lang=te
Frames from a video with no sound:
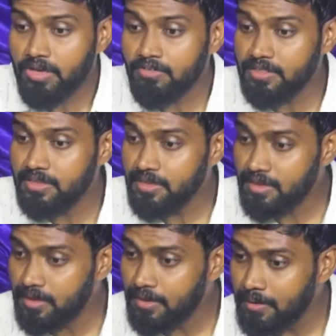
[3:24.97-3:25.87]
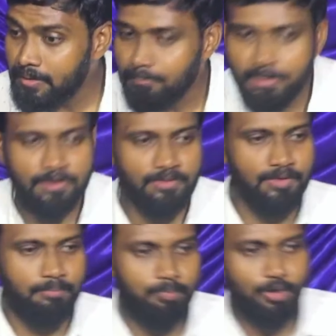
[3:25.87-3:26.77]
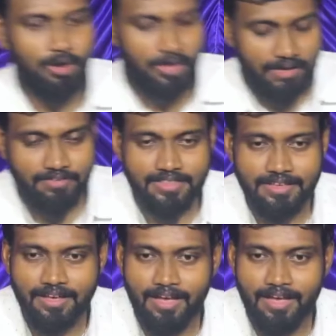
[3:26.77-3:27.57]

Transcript: ఏముంది పిండి ఉంది బుడ్లో ఏముంది